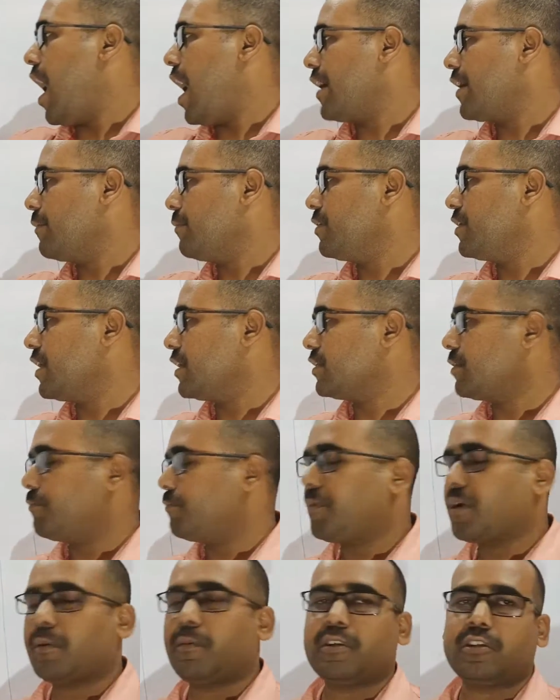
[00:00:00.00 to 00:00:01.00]
आगे बढ़िएगा तो
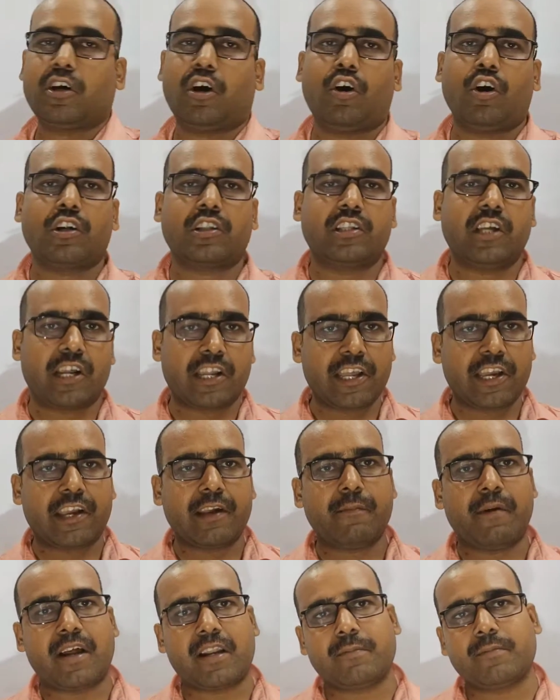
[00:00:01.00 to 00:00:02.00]
पर्वत और दर्रे
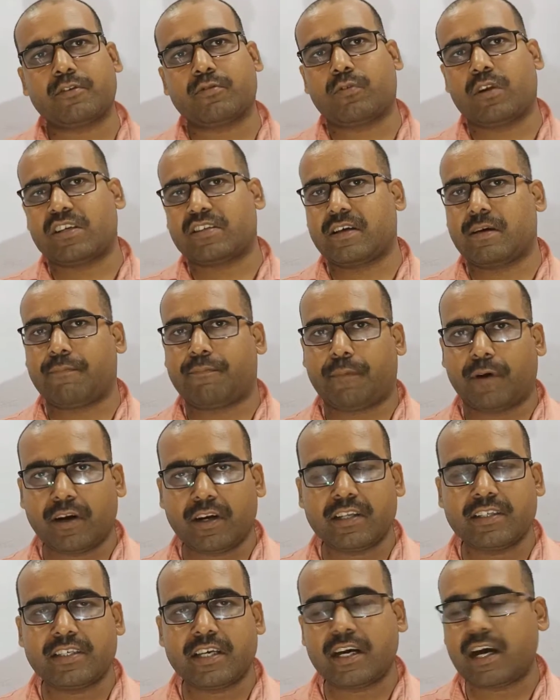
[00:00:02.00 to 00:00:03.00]
के बारे में थोड़ा सा
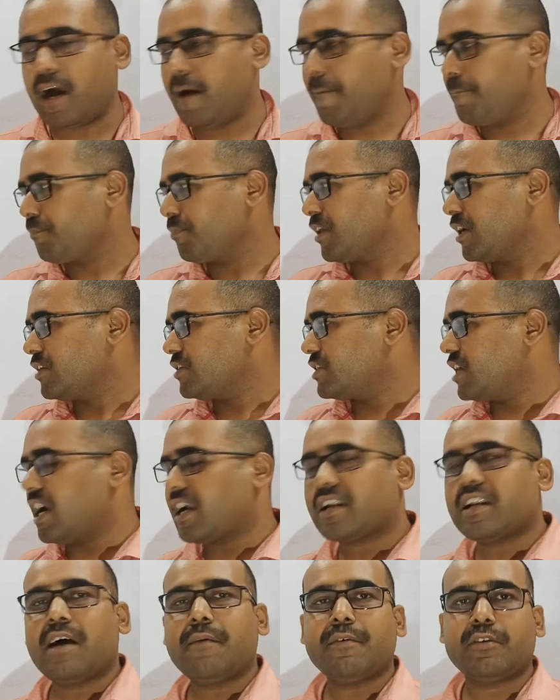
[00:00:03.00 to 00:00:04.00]
पढ़ लीजिएगा
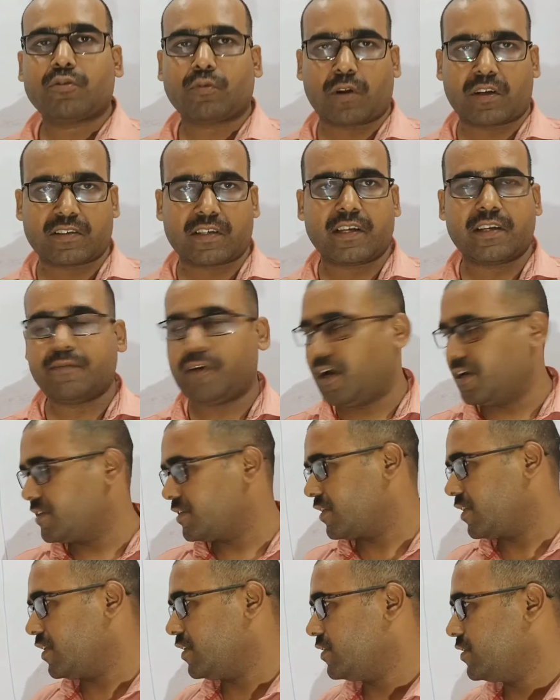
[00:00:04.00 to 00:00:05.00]
झरना भी थोड़ा सा रिवाइज
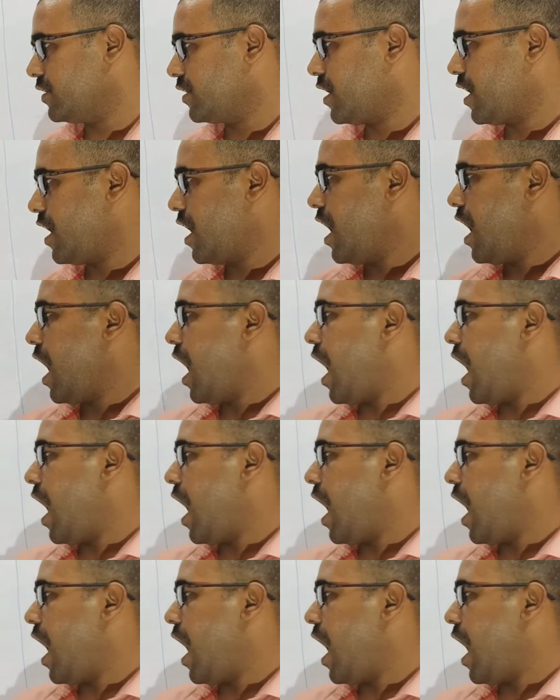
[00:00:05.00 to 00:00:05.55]
कर लीजिएगा